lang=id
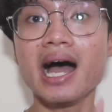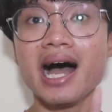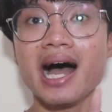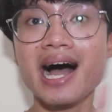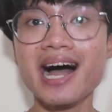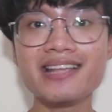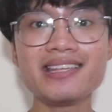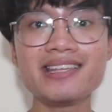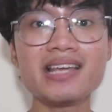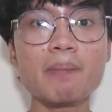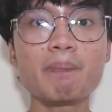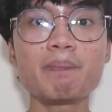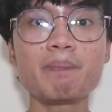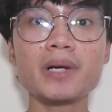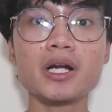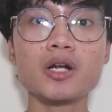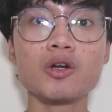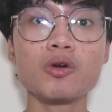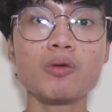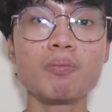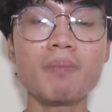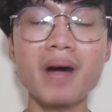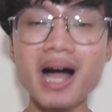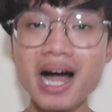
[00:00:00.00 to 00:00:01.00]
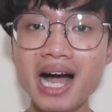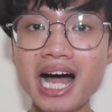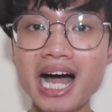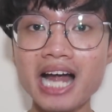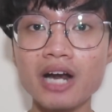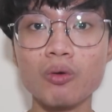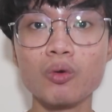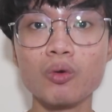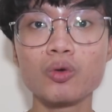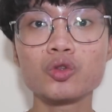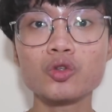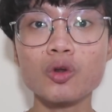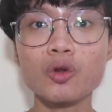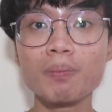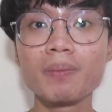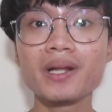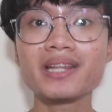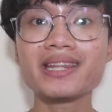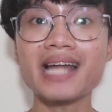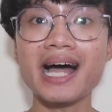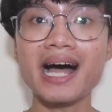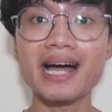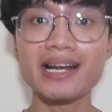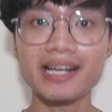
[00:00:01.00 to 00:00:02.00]
hanya perlu makan untuk
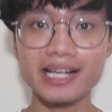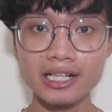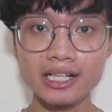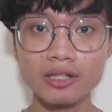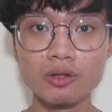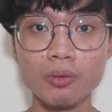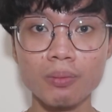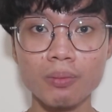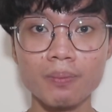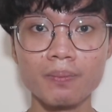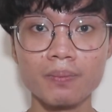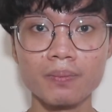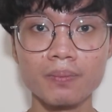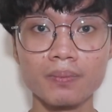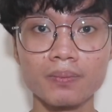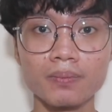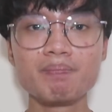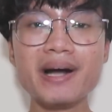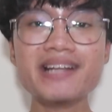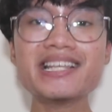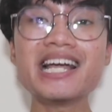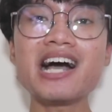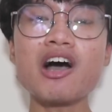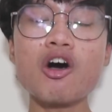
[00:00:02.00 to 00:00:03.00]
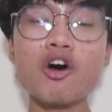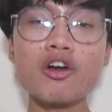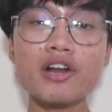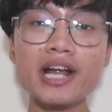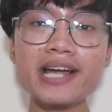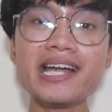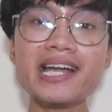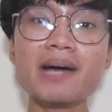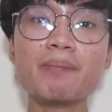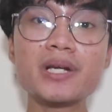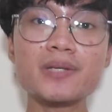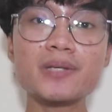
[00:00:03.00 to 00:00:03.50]
bertahan hidup. Banyak orang yang